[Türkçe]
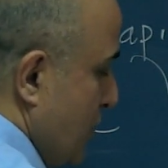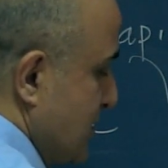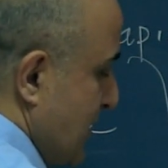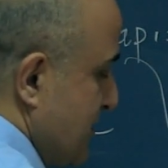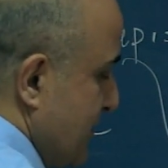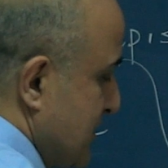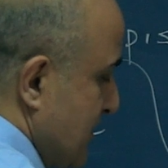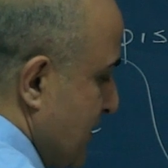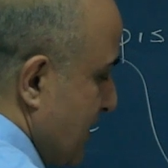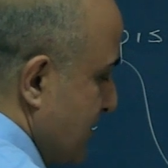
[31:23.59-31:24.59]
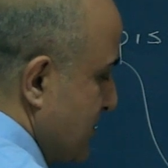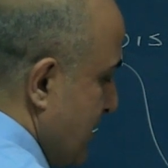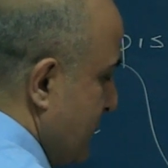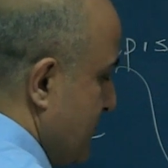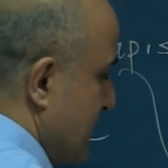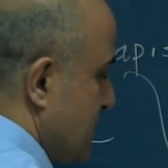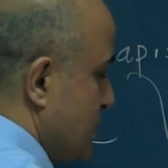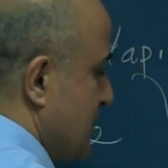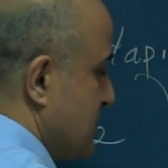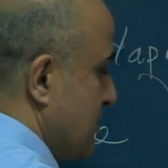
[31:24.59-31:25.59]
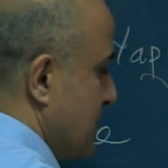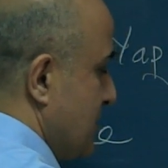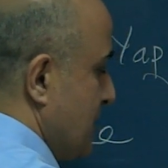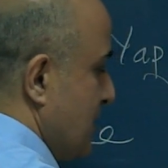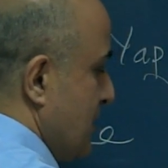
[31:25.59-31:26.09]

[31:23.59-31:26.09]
10 santimetre kare ise şurası